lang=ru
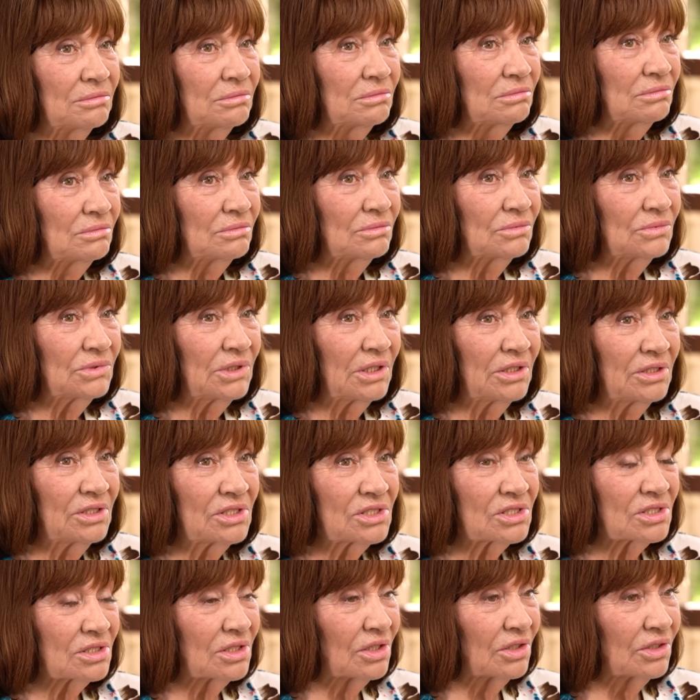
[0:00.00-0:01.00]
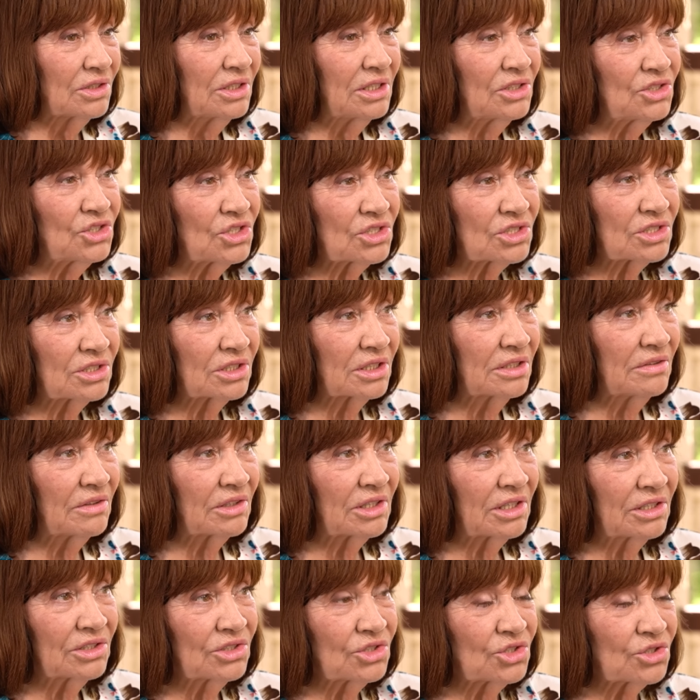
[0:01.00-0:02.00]
Я не знаю. Я, честно
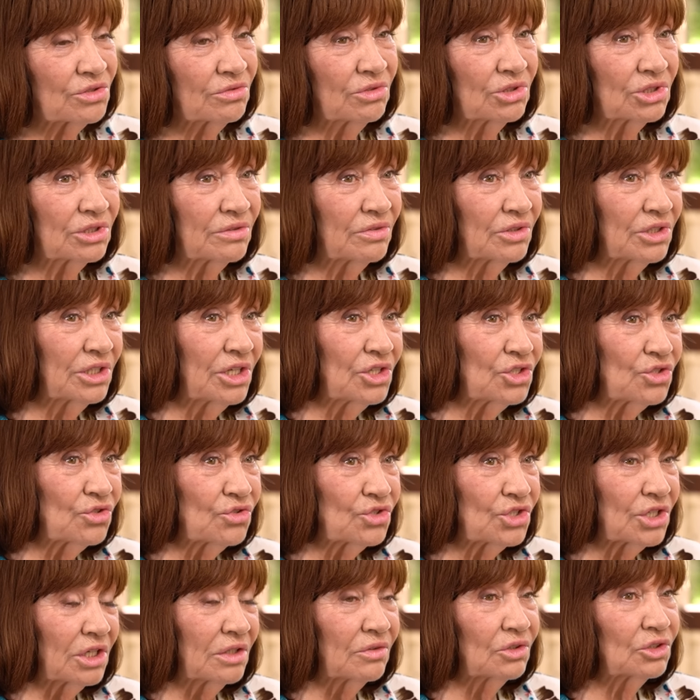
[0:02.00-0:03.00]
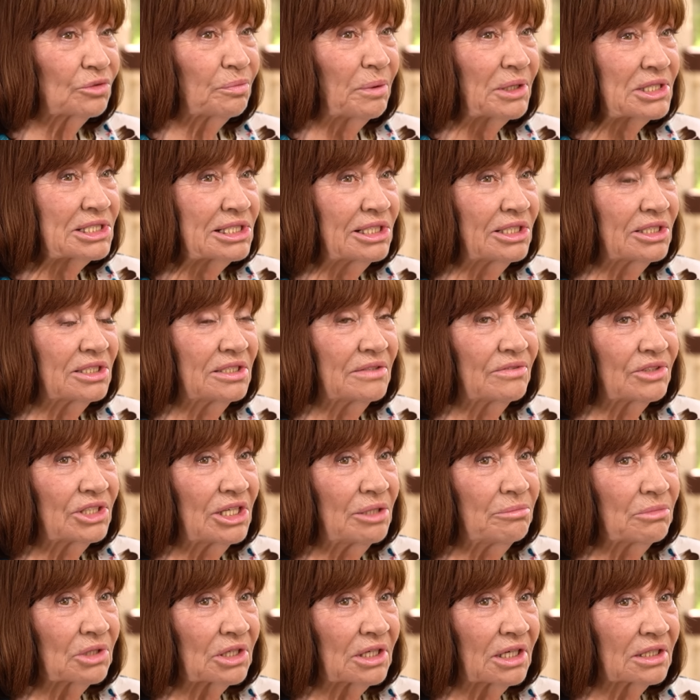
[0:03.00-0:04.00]
говоря, ничего этого не ощущала. Вот в последнее
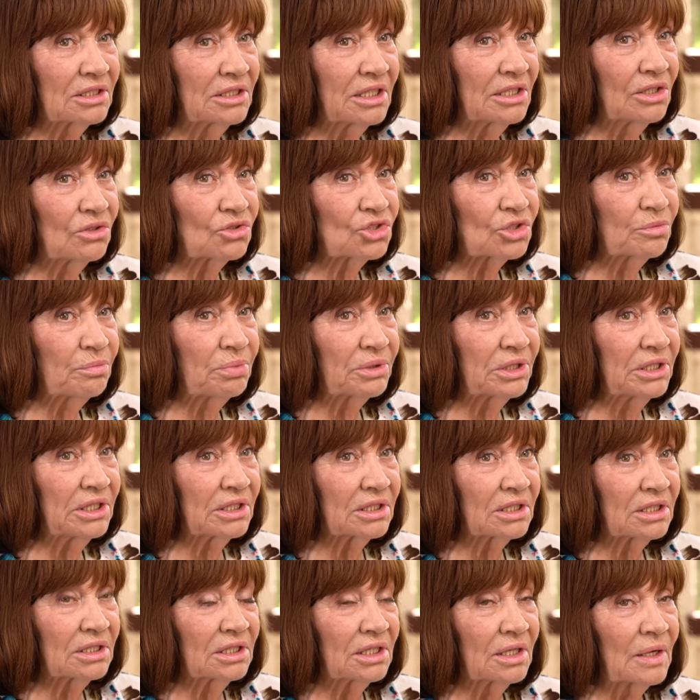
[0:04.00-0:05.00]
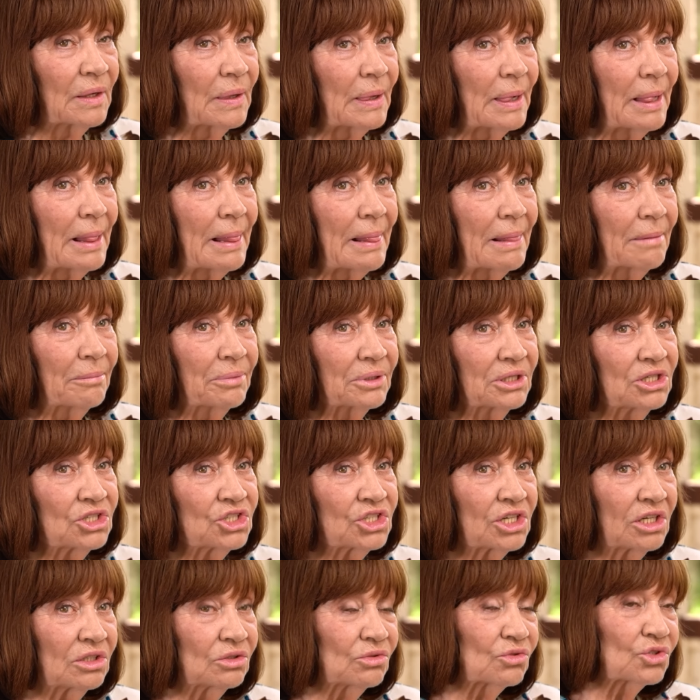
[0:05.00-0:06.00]
время, когда я уже приехала,
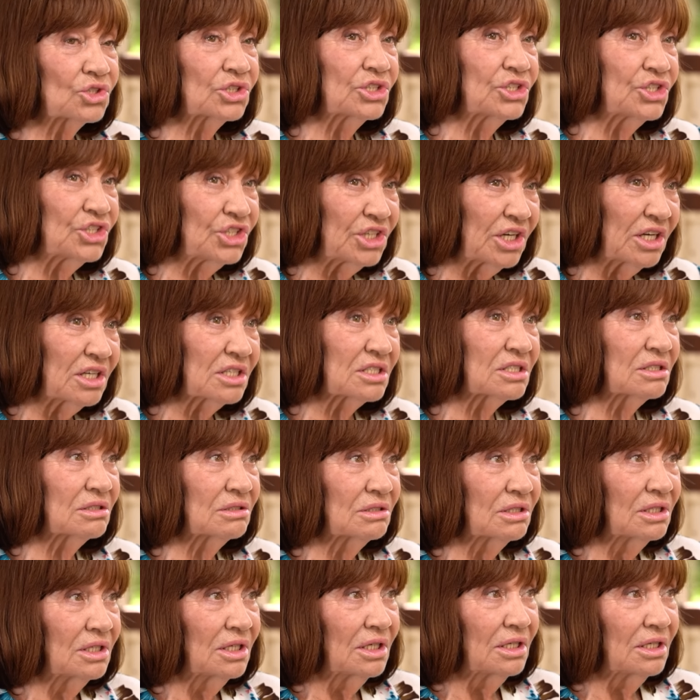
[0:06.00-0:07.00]
приезжала уже сейчас,